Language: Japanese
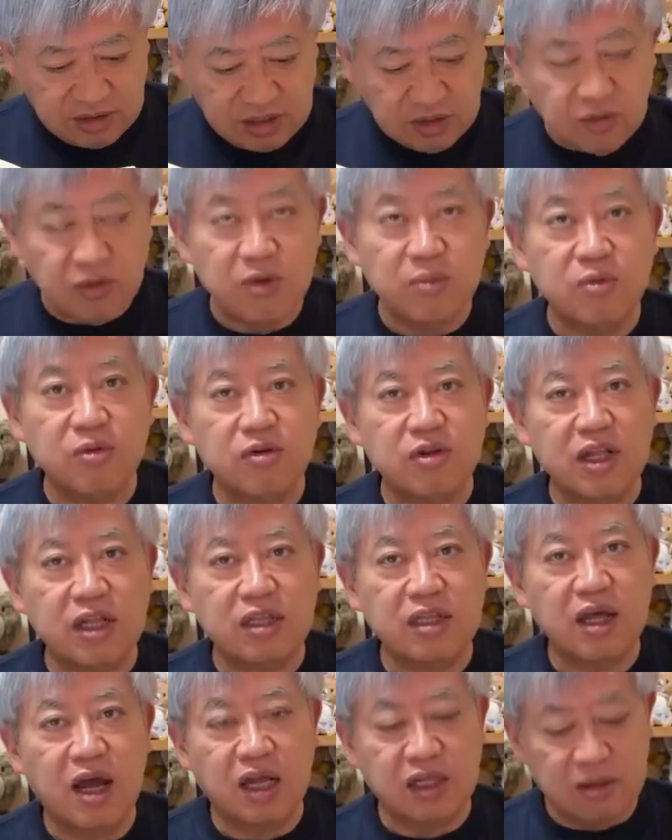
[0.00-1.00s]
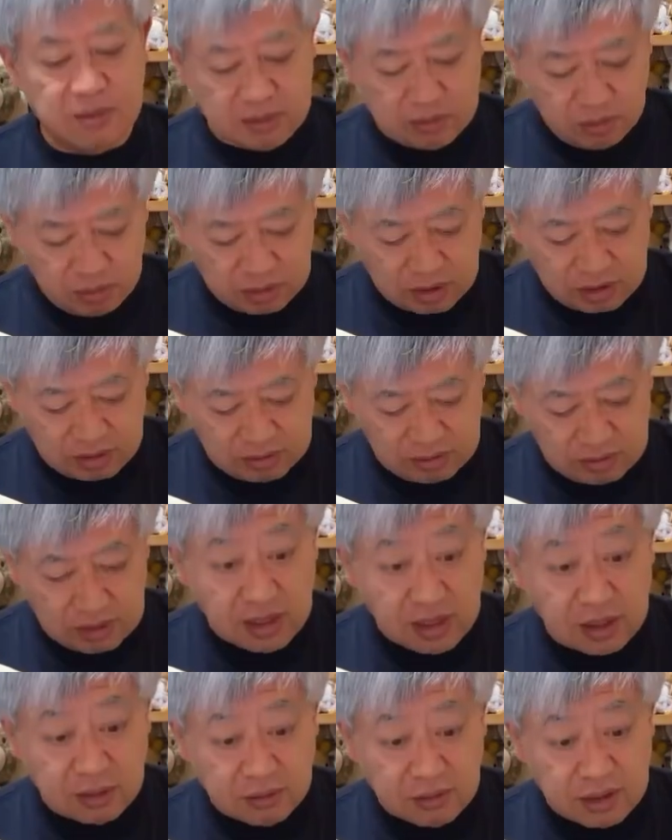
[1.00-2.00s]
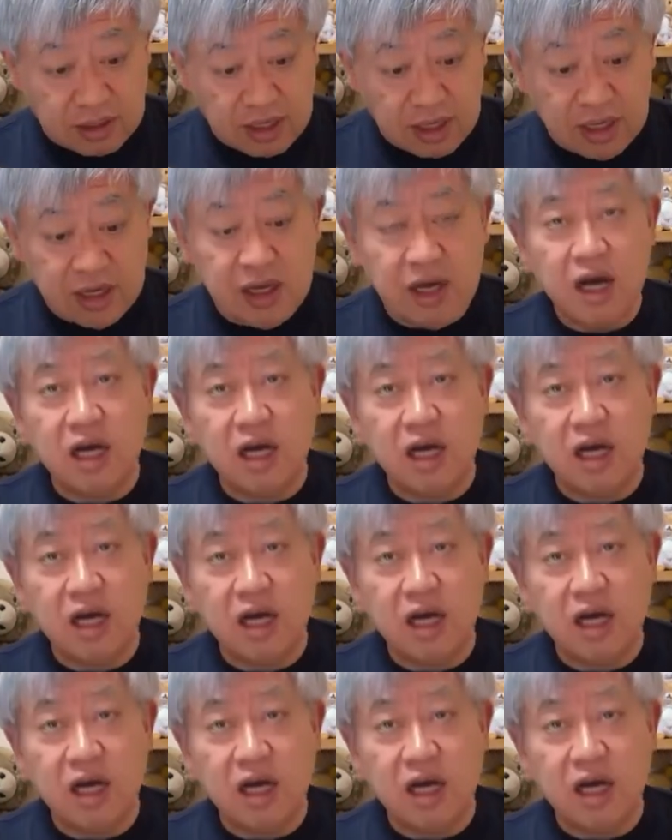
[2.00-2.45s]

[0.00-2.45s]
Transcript: ひどいものだった。頭取れてるんだね、これね。